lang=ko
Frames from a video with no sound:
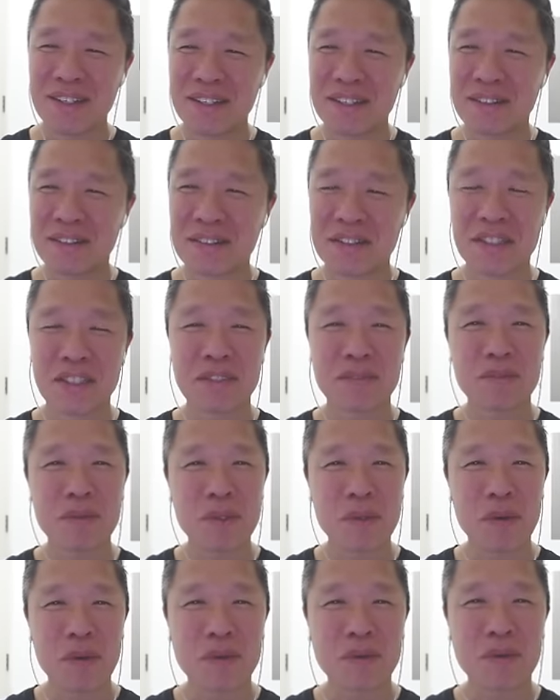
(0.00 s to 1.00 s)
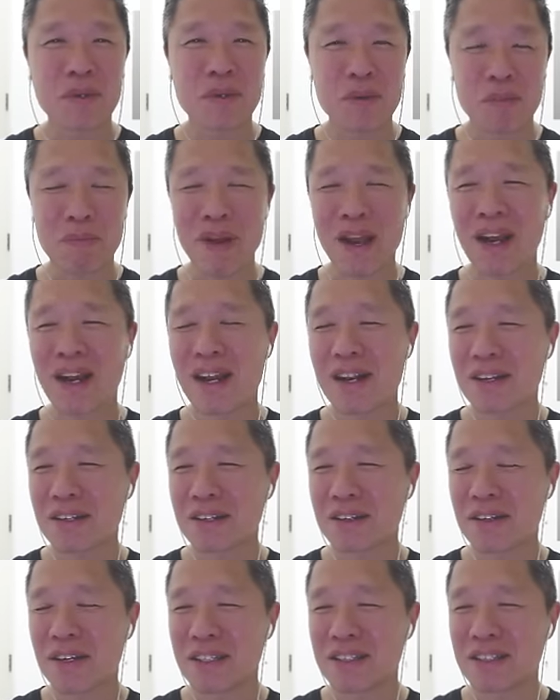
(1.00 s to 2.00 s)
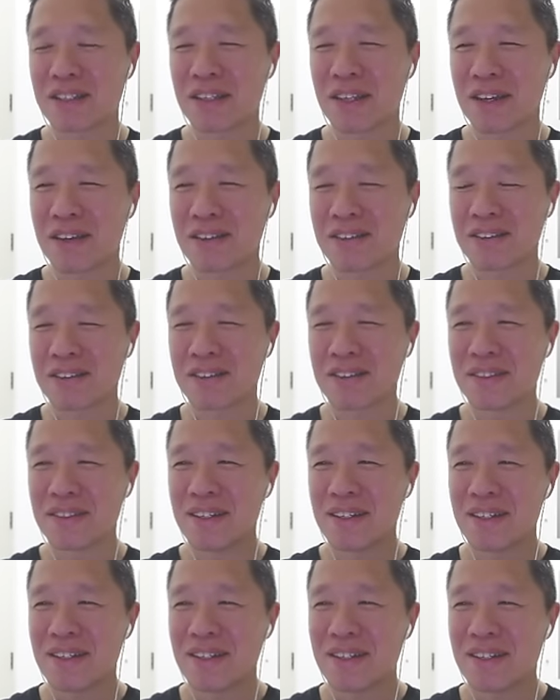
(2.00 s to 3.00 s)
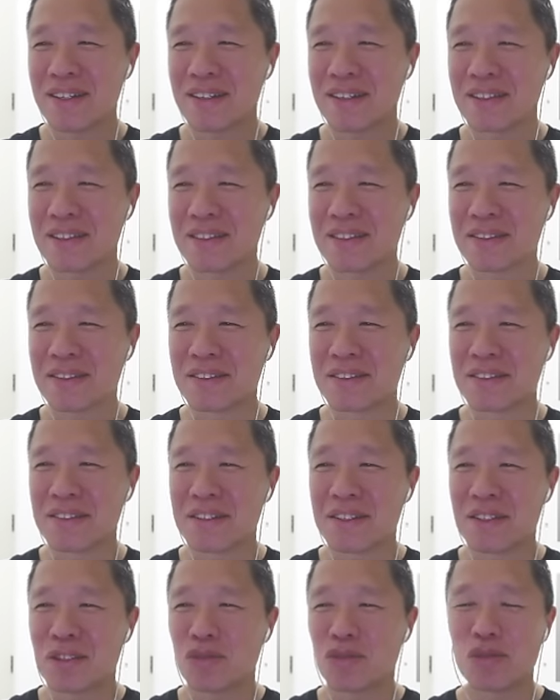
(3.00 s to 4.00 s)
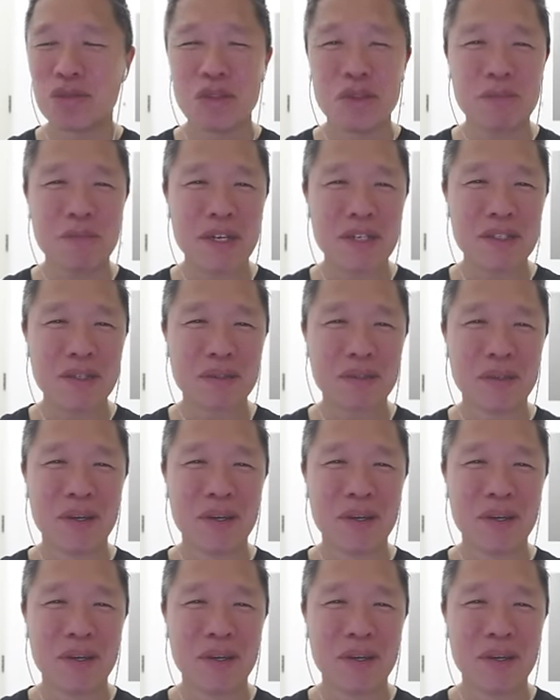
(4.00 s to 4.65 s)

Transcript: 어, 지금도 얼굴이 좀 빨갈 것 같은데요. 어, 술을 마시고